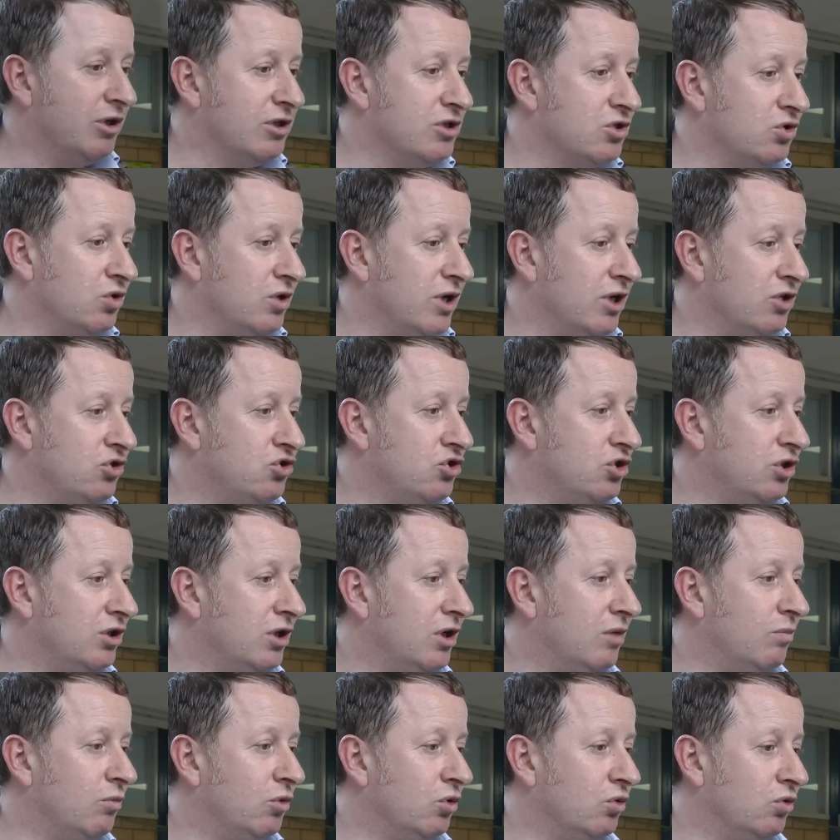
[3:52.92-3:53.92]
personaggi
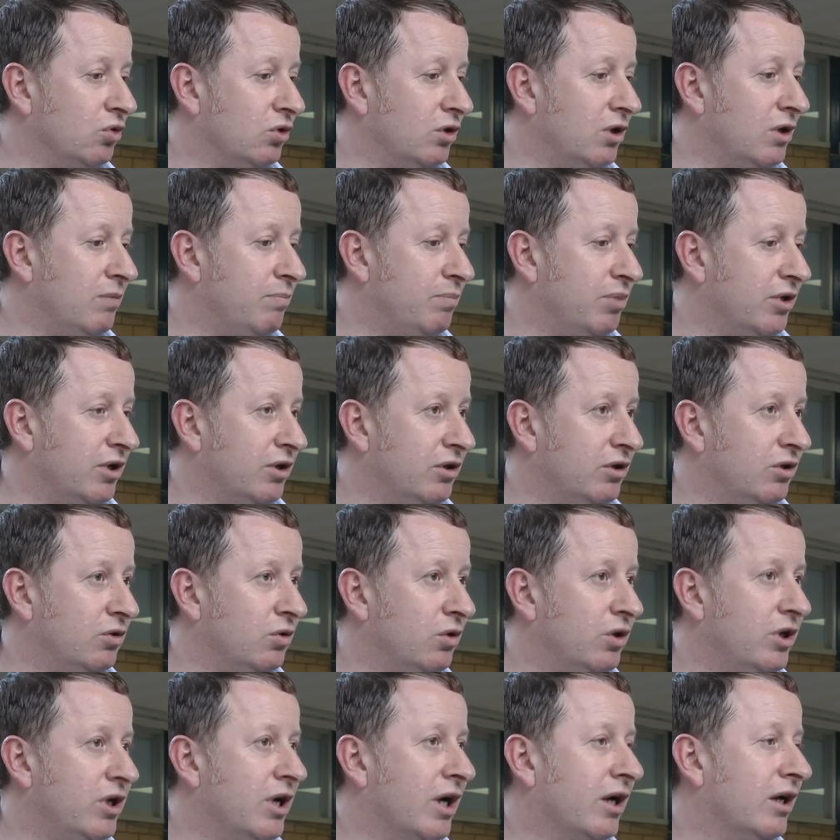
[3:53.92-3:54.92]
del mondo
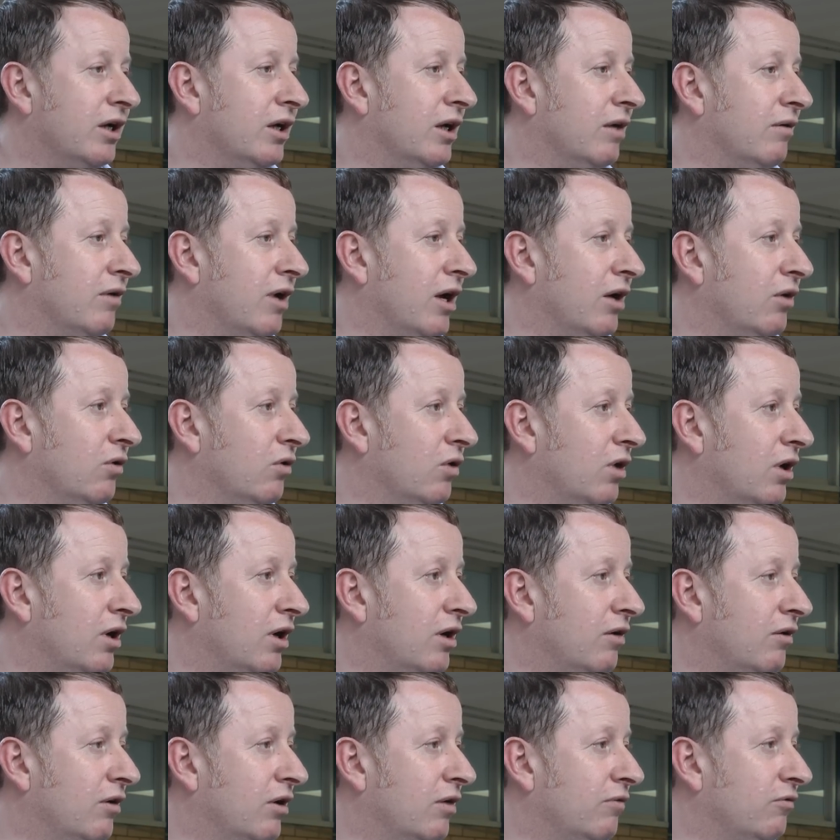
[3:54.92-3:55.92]
dell'imprenditoria che avranno
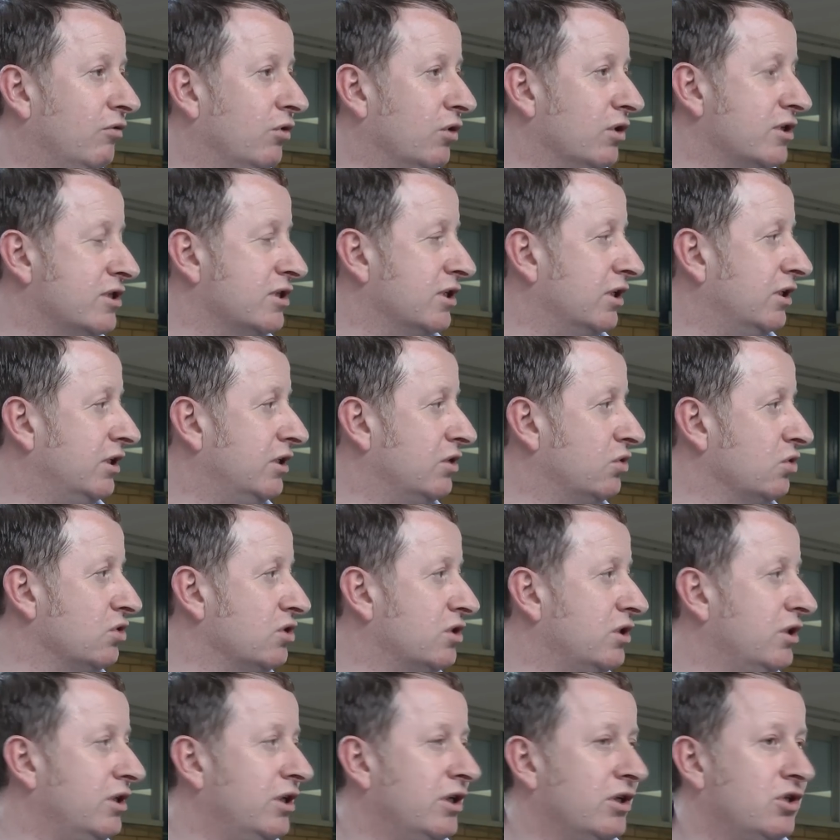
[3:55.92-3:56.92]
la forza di
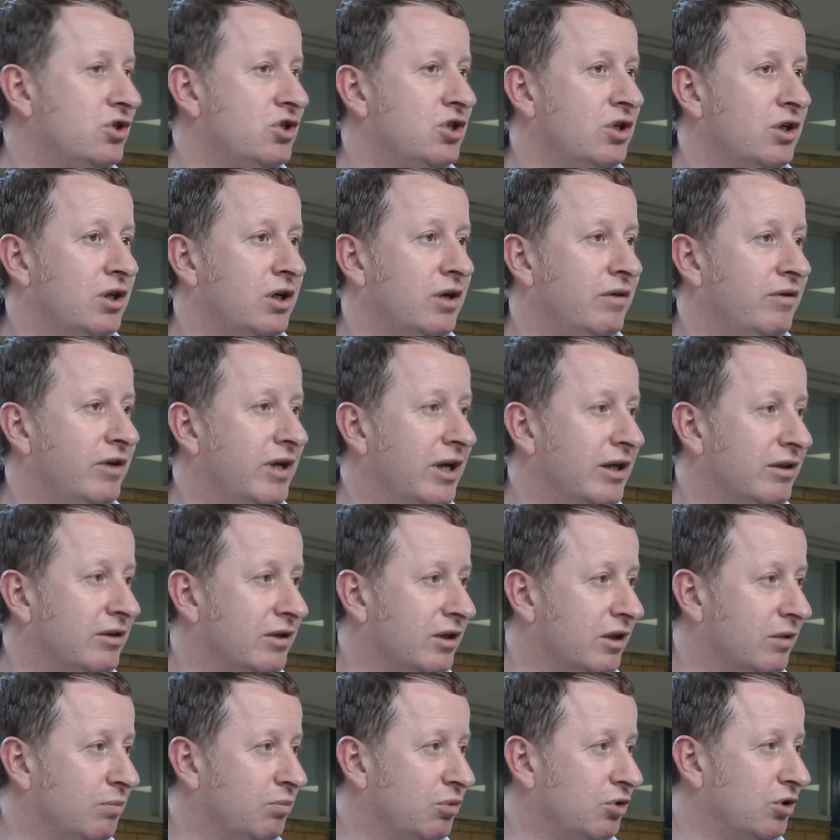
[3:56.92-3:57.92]
sostenerci, è
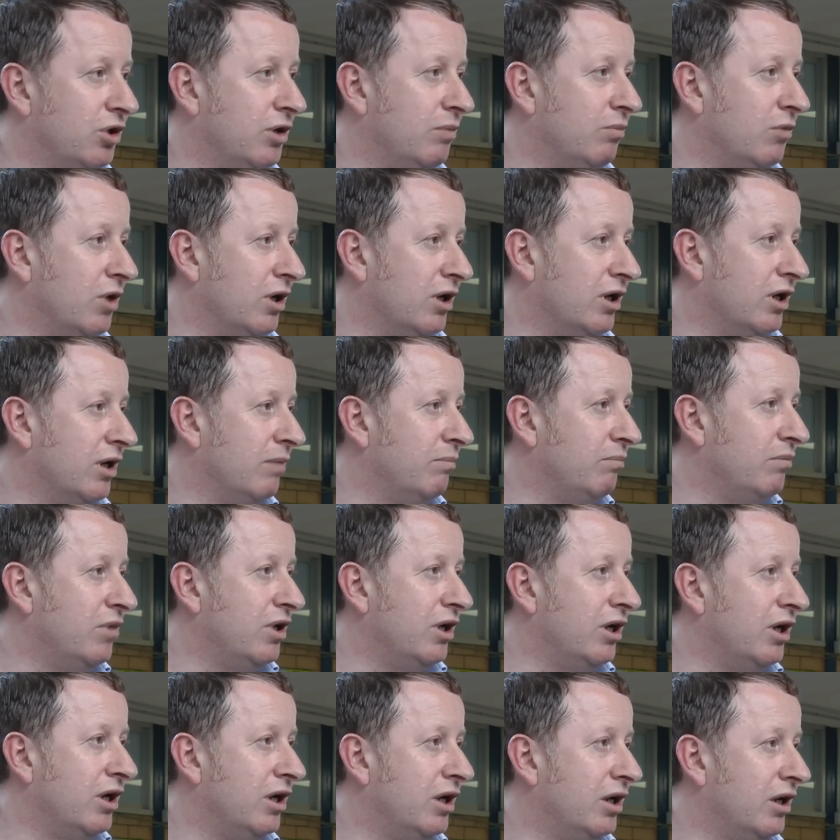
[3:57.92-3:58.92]
evidente che potremmo anche
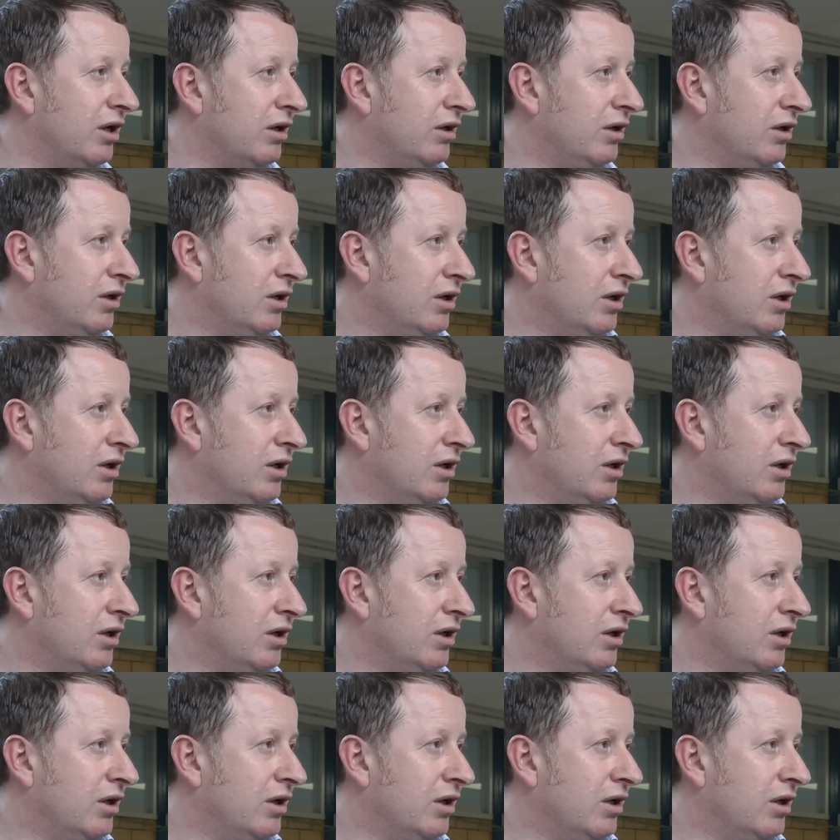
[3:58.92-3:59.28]
ambire